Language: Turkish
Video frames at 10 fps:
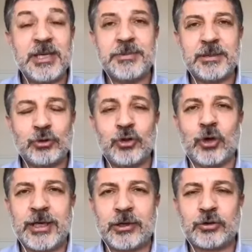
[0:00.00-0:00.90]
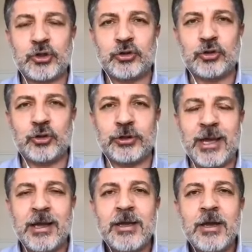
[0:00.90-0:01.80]
bir bütün olarak
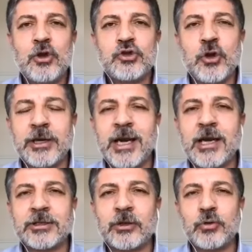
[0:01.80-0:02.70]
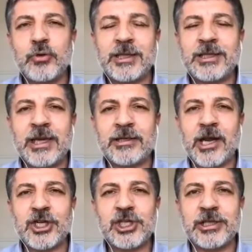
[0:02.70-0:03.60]
düşündüğünde şu ana kadar üretilen
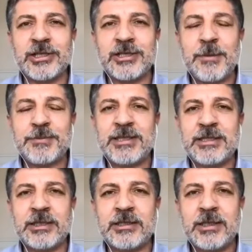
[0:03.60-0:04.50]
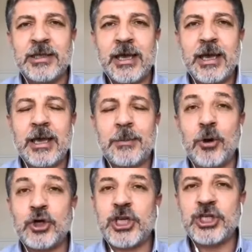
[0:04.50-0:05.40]
aşıların hepsinin
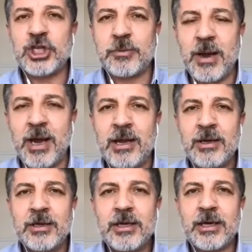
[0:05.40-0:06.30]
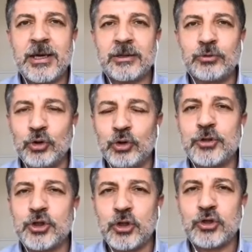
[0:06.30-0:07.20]
boşa çıkma
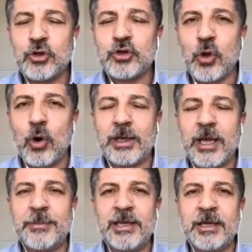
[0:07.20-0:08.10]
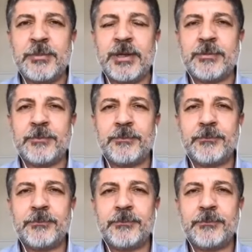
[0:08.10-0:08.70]
durumu söz konusu olabilir mi?